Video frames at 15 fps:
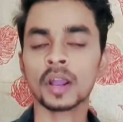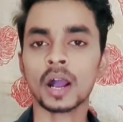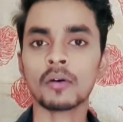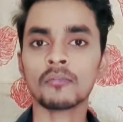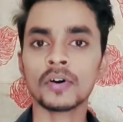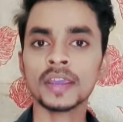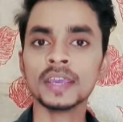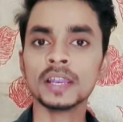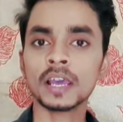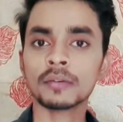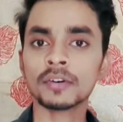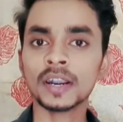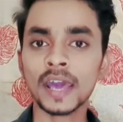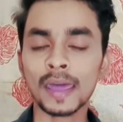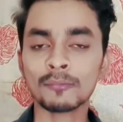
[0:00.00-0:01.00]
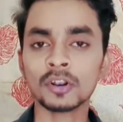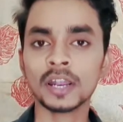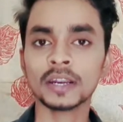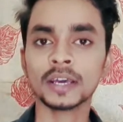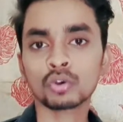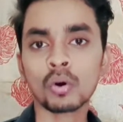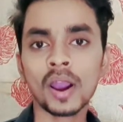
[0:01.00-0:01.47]
अब वही लिक्विड
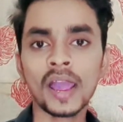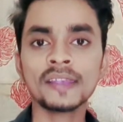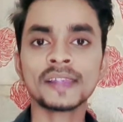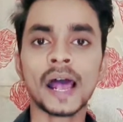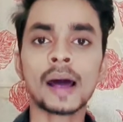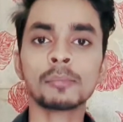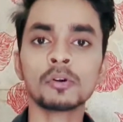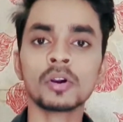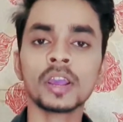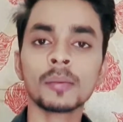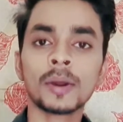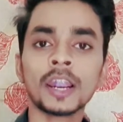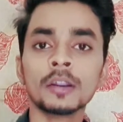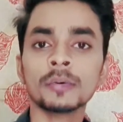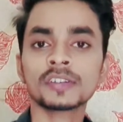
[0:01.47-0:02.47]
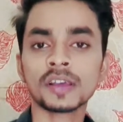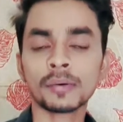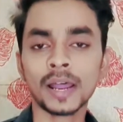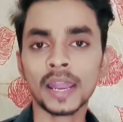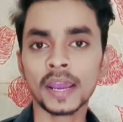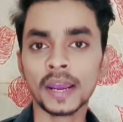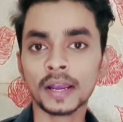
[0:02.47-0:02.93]
एमुलेट है वो गाइज आप लोगों के माइंड में
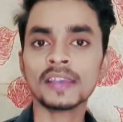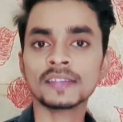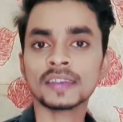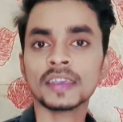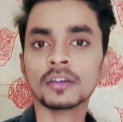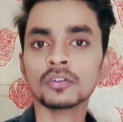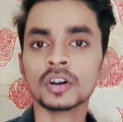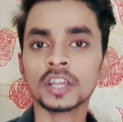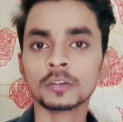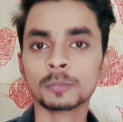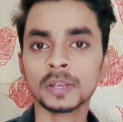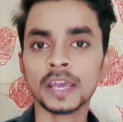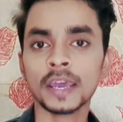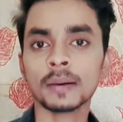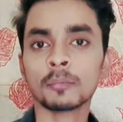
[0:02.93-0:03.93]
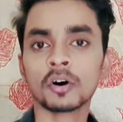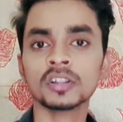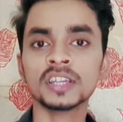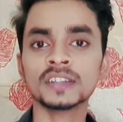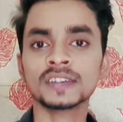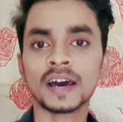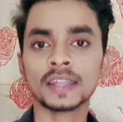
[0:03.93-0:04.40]
सवाल आएगा कि ये जो डिस्प्ले है
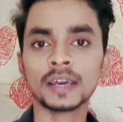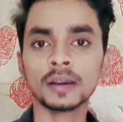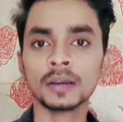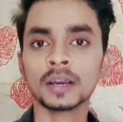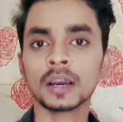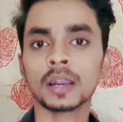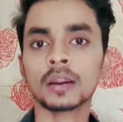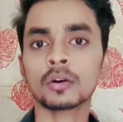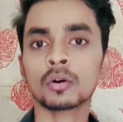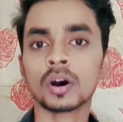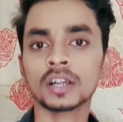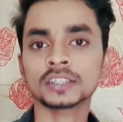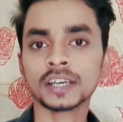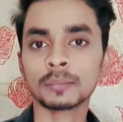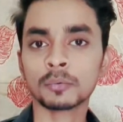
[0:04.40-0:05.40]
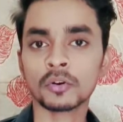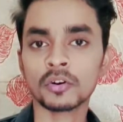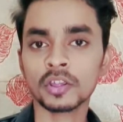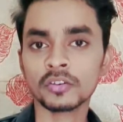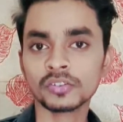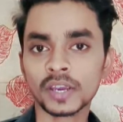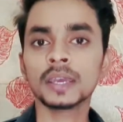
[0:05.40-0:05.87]
बहुत ही ज्यादा कलर को अच्छा
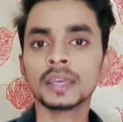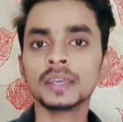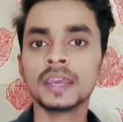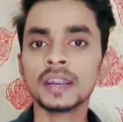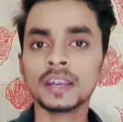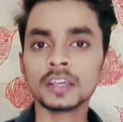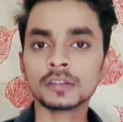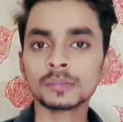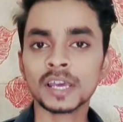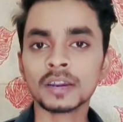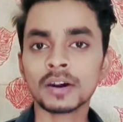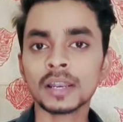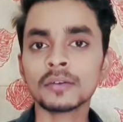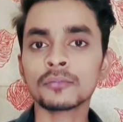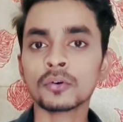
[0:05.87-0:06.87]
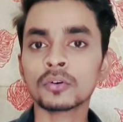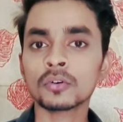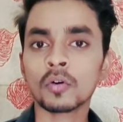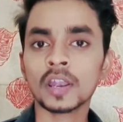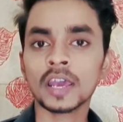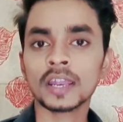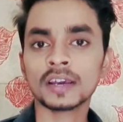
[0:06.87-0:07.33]
प्रोड्यूस करेगा ये डिस्प्ले वाले फोन
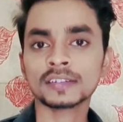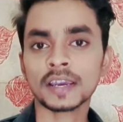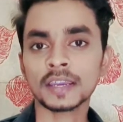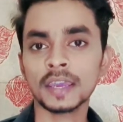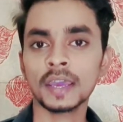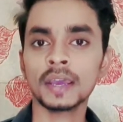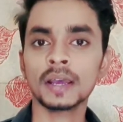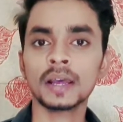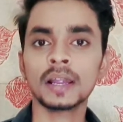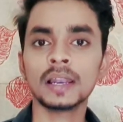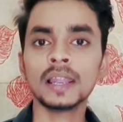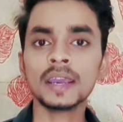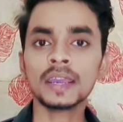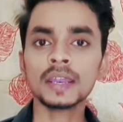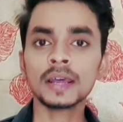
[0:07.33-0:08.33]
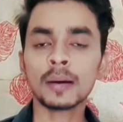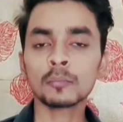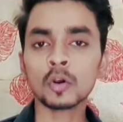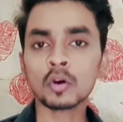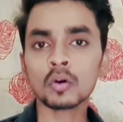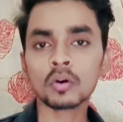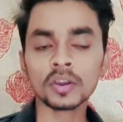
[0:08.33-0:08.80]
को लेना चाहिए लेकिन
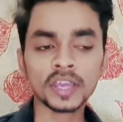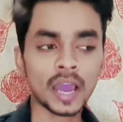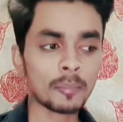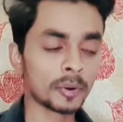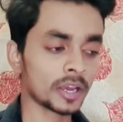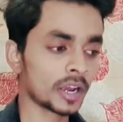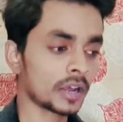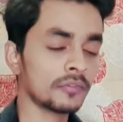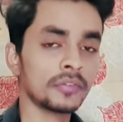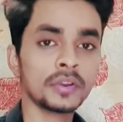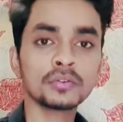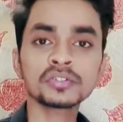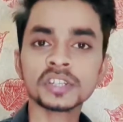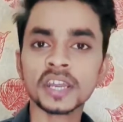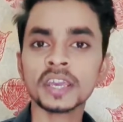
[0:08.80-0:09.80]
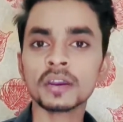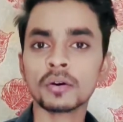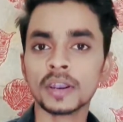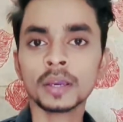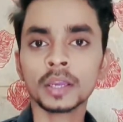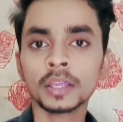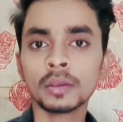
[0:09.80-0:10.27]
हम लोगों को यहाँ पर कंफ्यूज नहीं
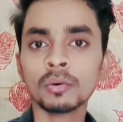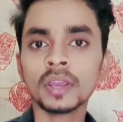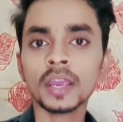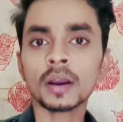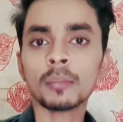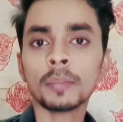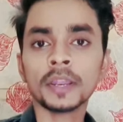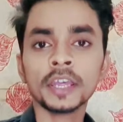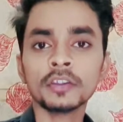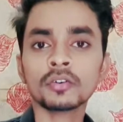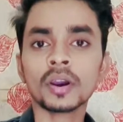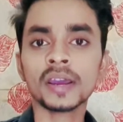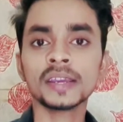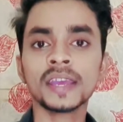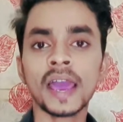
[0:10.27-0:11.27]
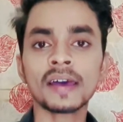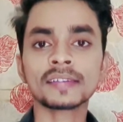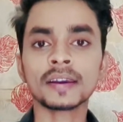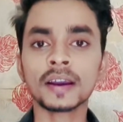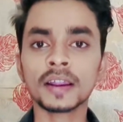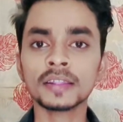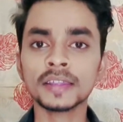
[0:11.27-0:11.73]
होना है क्योंकि कंपनी जो है ये
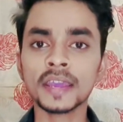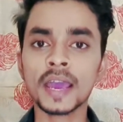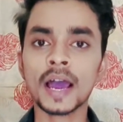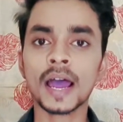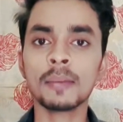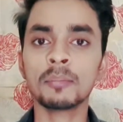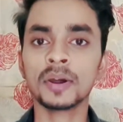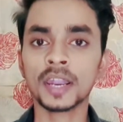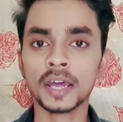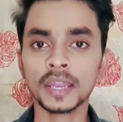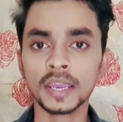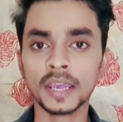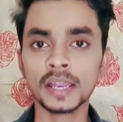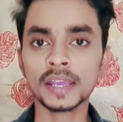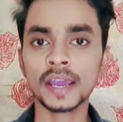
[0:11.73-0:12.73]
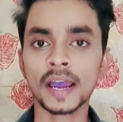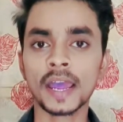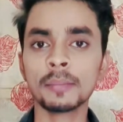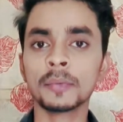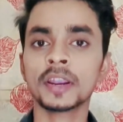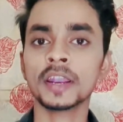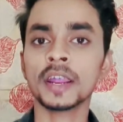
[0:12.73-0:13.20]
ऐसा करती है हाइप बनाने के लिए
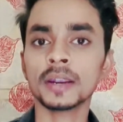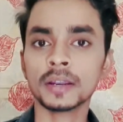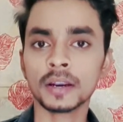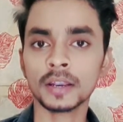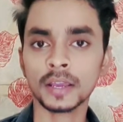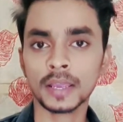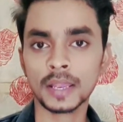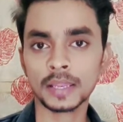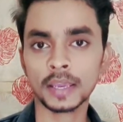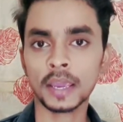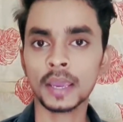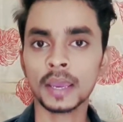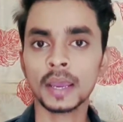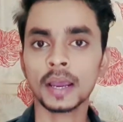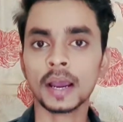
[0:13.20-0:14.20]
हाइप क्रिएट करने के लिए